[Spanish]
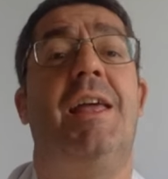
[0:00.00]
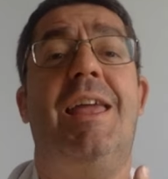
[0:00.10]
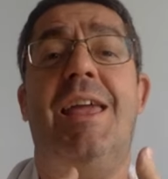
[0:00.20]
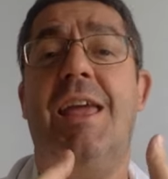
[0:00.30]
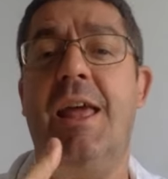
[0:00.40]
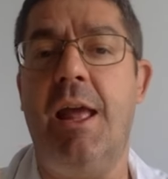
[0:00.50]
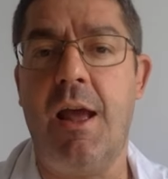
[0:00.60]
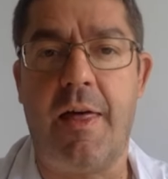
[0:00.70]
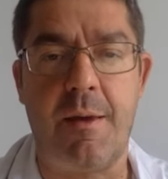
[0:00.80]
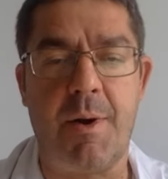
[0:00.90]
y
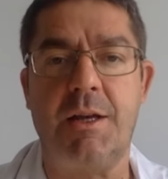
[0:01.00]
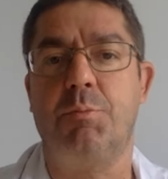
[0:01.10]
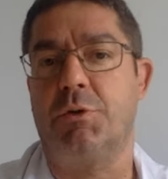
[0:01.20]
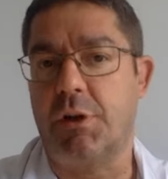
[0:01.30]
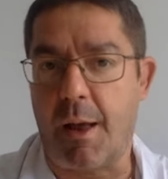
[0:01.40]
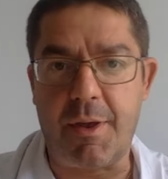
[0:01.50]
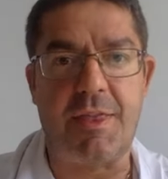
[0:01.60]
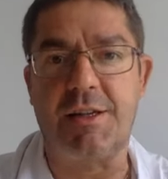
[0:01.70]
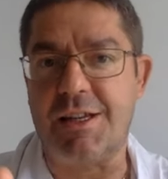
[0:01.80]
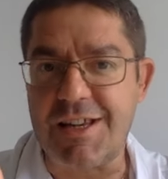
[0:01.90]
además pues que a
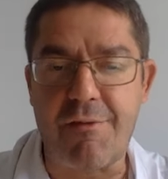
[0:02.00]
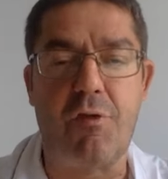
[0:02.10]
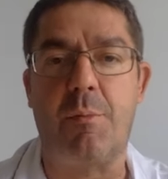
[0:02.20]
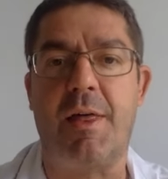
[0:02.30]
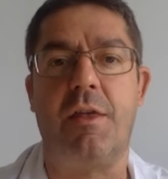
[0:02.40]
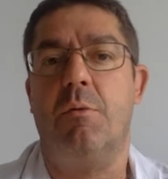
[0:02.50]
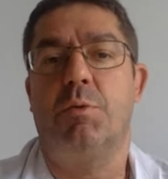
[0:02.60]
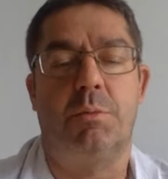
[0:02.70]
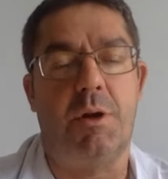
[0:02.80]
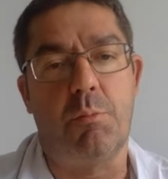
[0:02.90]
veces que esa información
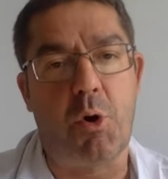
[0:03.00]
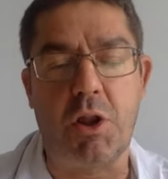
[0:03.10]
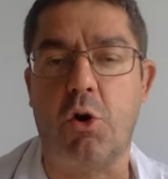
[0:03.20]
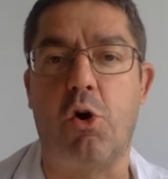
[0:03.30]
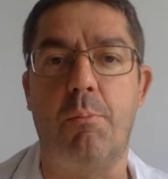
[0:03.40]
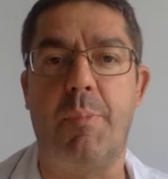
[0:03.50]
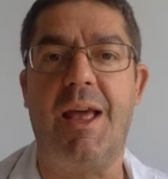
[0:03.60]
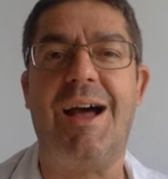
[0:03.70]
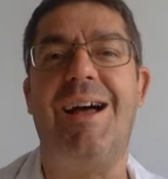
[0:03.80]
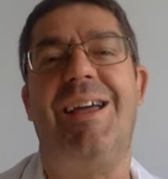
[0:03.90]
pues, viene un poquito
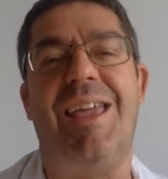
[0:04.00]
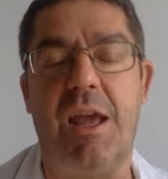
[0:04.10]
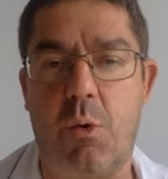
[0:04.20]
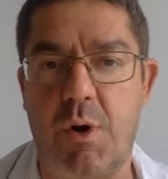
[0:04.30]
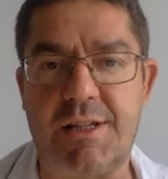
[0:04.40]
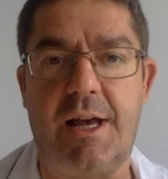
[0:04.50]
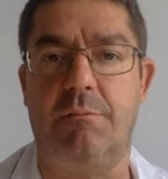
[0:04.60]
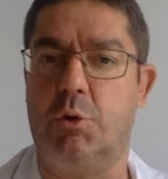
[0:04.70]
compleja y cuesta.